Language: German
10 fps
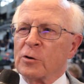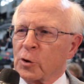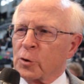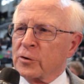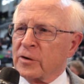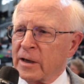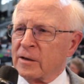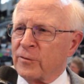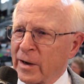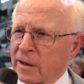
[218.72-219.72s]
dort
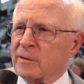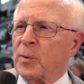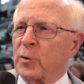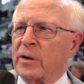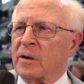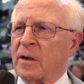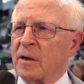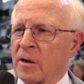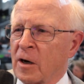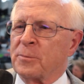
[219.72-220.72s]
geht
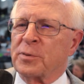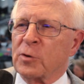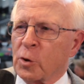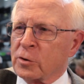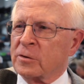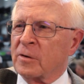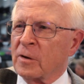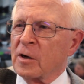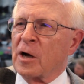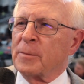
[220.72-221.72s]
Weltpolitik ab. Dort
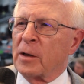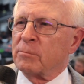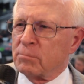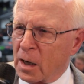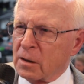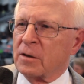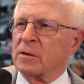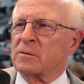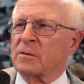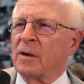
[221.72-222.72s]
kann man
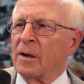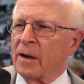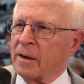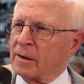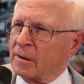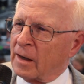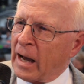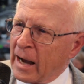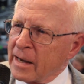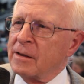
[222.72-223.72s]
Macht äh,
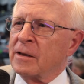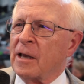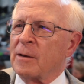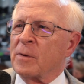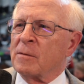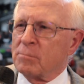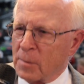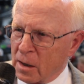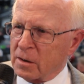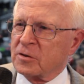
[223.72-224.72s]
einnehmen.
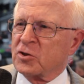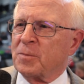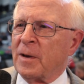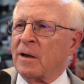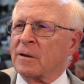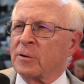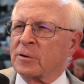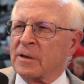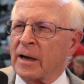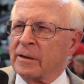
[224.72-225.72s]
Macht spielt
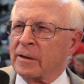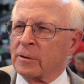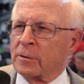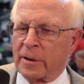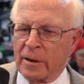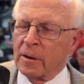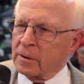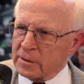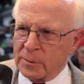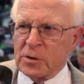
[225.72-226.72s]
dort eine Rolle.
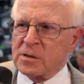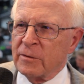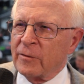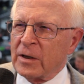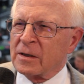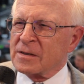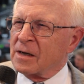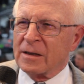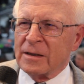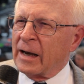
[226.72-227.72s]
Da müssen wir wieder
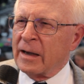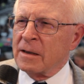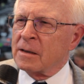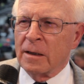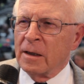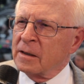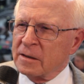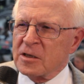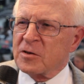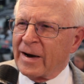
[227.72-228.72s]
sagen, nein,
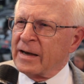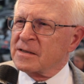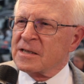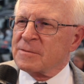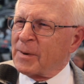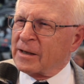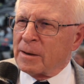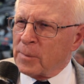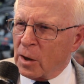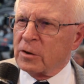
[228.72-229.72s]
die Schweiz ist bei der
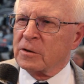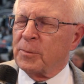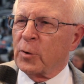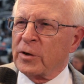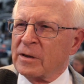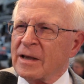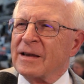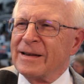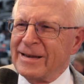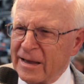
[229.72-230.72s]

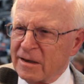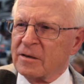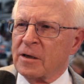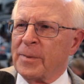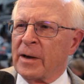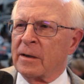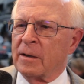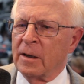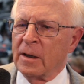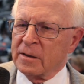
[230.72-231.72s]
Machtpolitik nicht dabei.
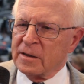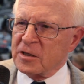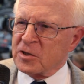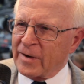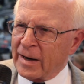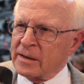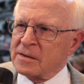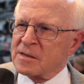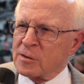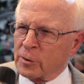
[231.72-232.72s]
Die
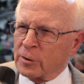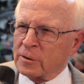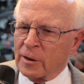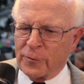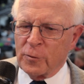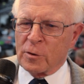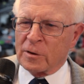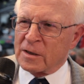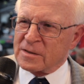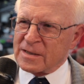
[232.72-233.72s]
Schweiz sorgt dafür,
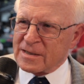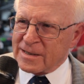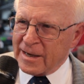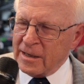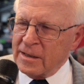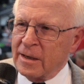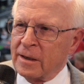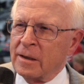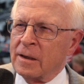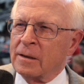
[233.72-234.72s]
dass es
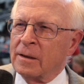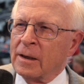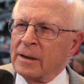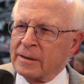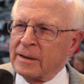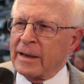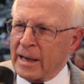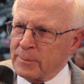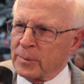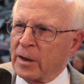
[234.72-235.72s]
denjenigen,
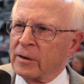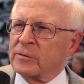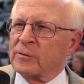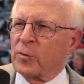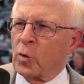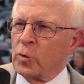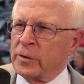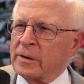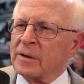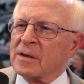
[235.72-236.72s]
die im Land
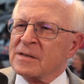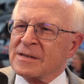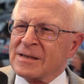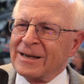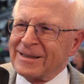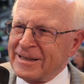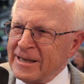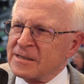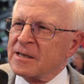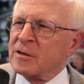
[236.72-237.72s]
wohnen, dass
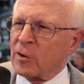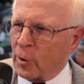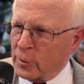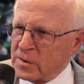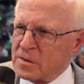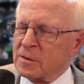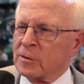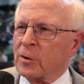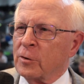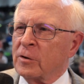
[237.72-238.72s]
die sich
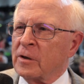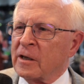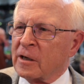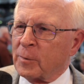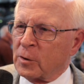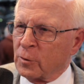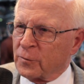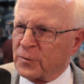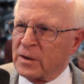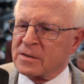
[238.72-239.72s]
äußern können, ihre
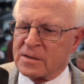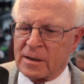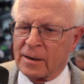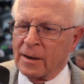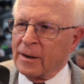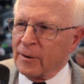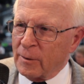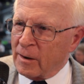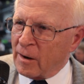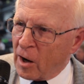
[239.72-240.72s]
Bedürfnisse
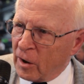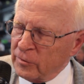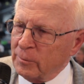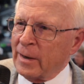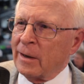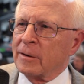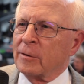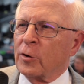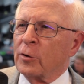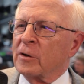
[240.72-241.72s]
äh,
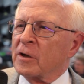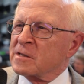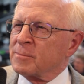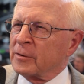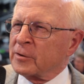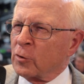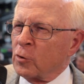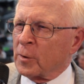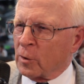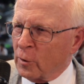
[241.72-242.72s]
anmelden können, dass man
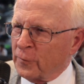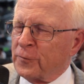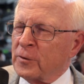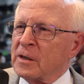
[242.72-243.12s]
darüber offen